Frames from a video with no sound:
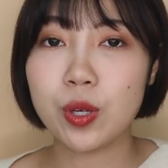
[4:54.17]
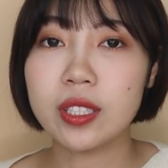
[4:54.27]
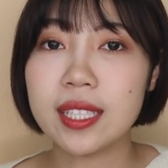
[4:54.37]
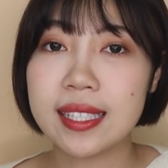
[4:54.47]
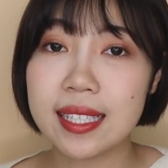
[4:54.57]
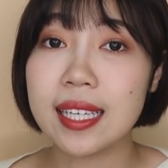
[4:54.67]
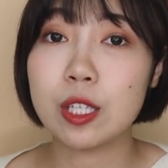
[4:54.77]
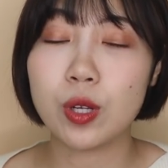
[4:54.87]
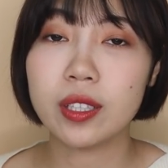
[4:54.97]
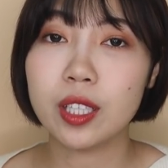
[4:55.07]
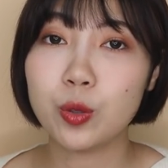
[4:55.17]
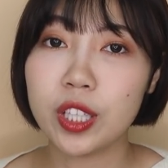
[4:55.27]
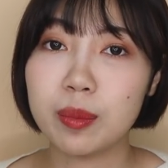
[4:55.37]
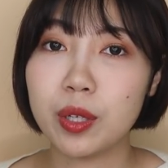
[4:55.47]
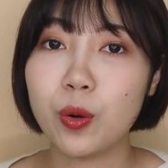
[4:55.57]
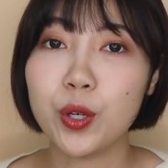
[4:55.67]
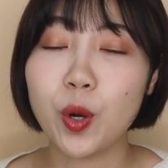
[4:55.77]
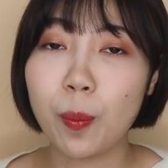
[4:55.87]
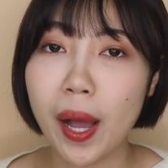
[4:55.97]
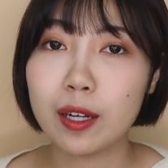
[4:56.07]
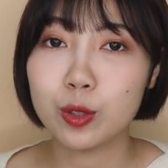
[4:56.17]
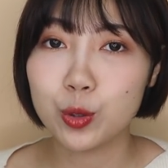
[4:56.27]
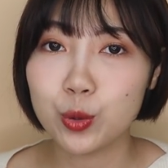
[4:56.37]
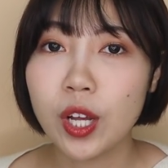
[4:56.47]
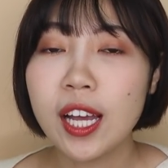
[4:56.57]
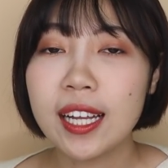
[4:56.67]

希望这四个眼妆呢对你们会有帮助。